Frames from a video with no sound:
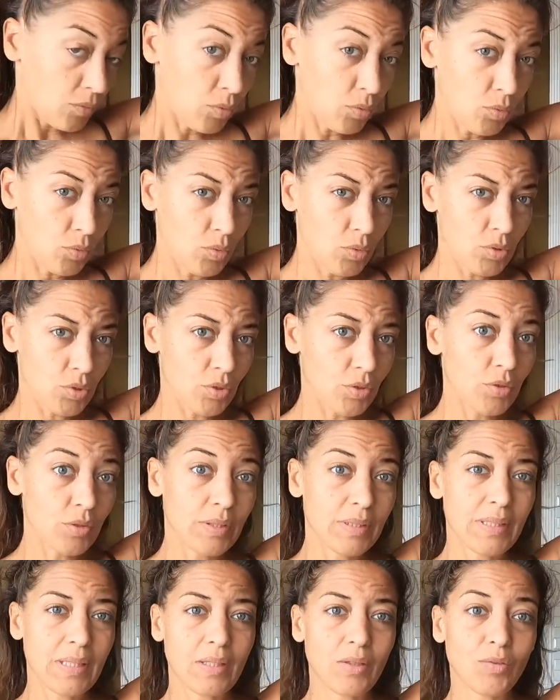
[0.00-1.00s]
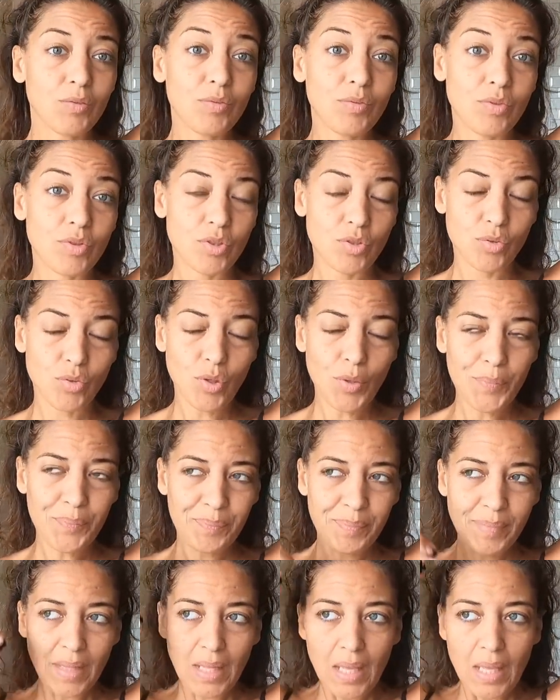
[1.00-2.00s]
Coucou, aujourd'hui on est un nouveau jour.
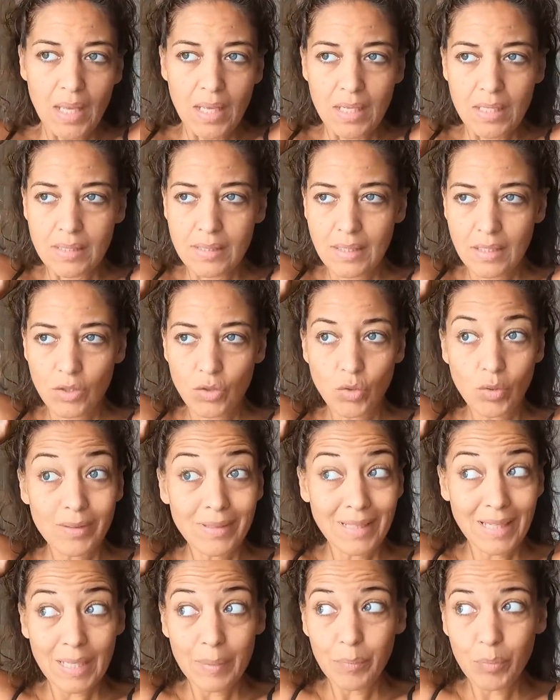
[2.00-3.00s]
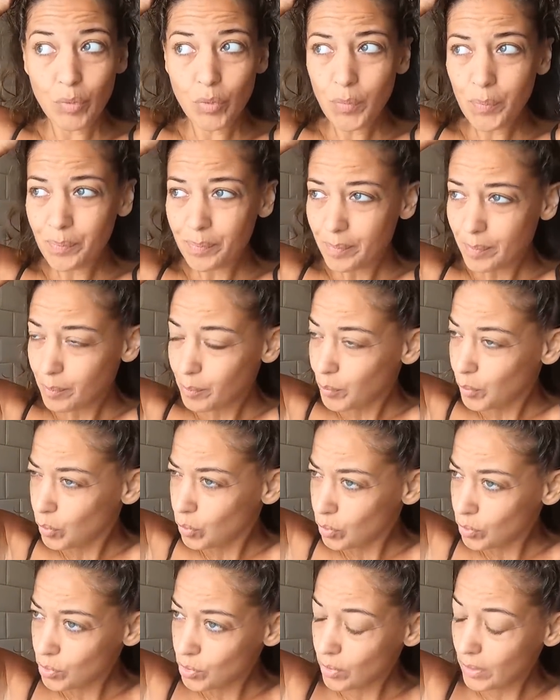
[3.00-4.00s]
C'était un jour très beau,
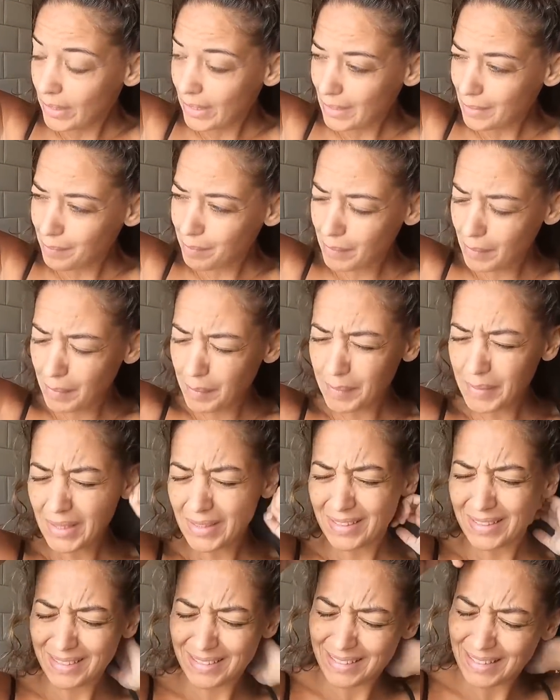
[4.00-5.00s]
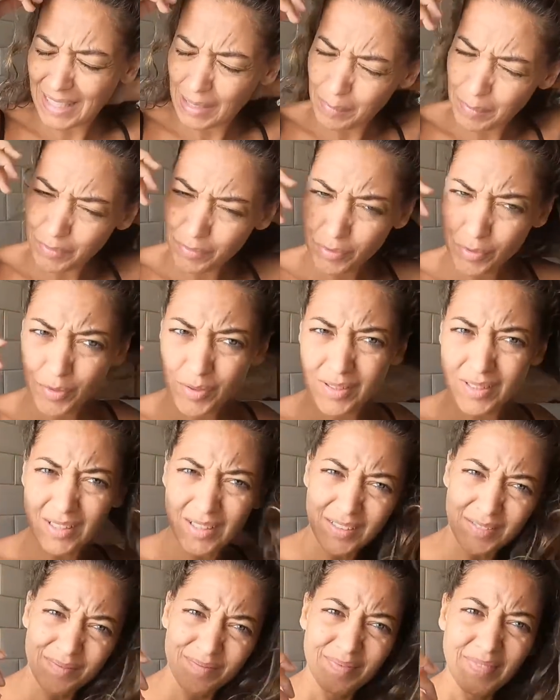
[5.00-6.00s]
beaucoup de soleil, mais en même temps tellement
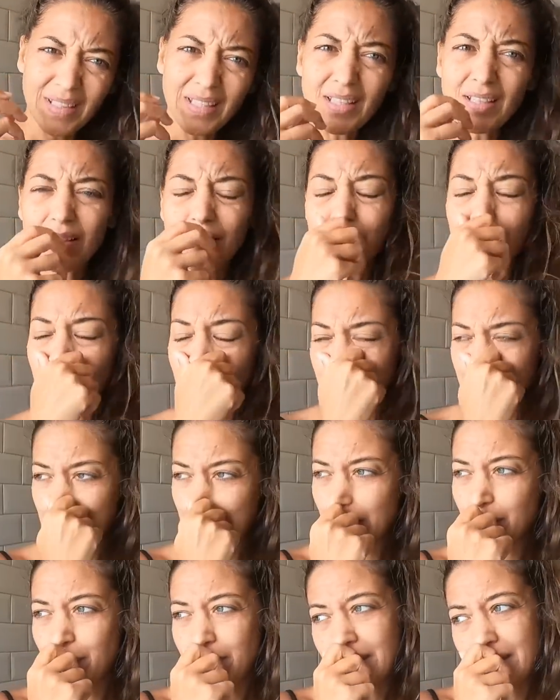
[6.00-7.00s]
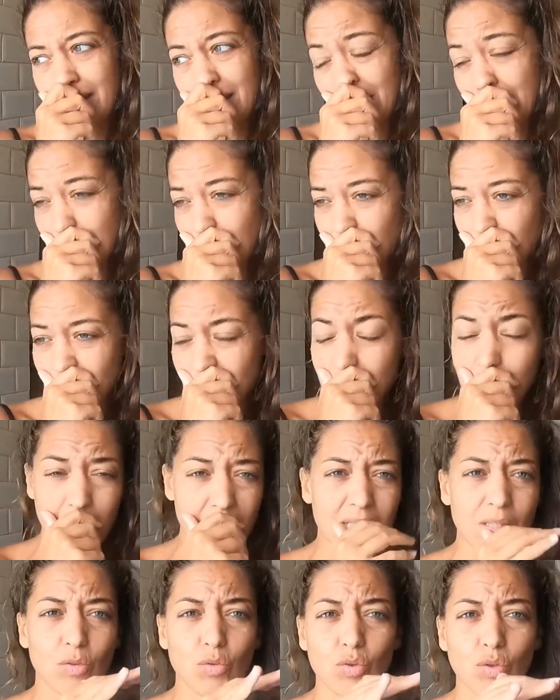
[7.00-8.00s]
frustrant. Faut que je t'explique,
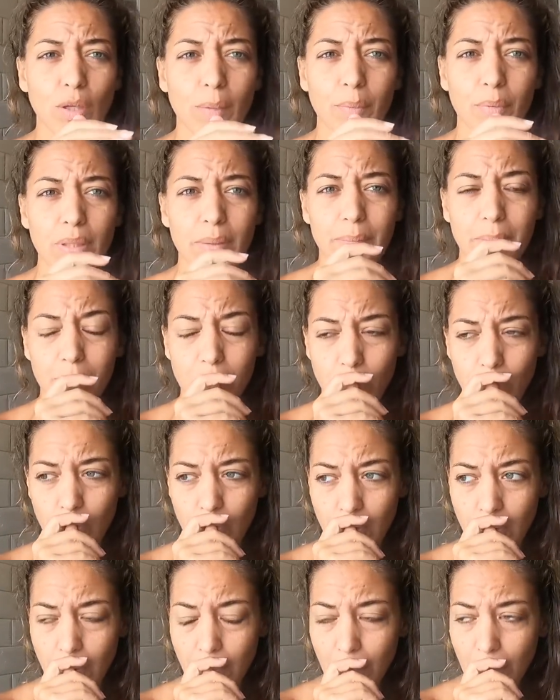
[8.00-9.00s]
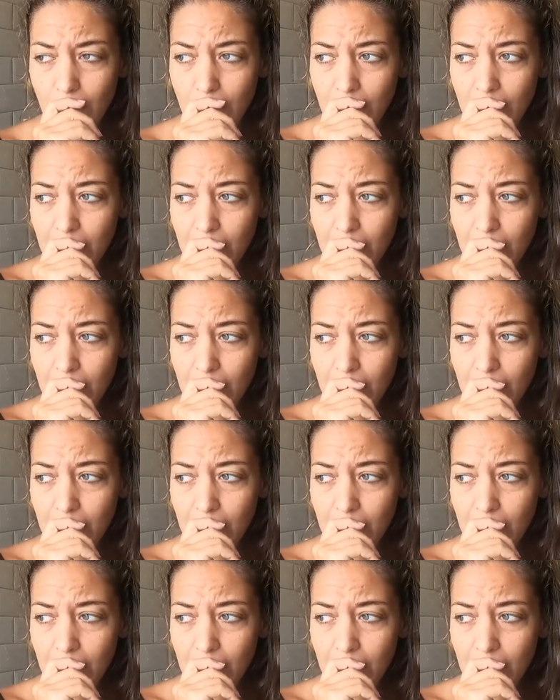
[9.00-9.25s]
c'est toujours un peu les mêmes trucs.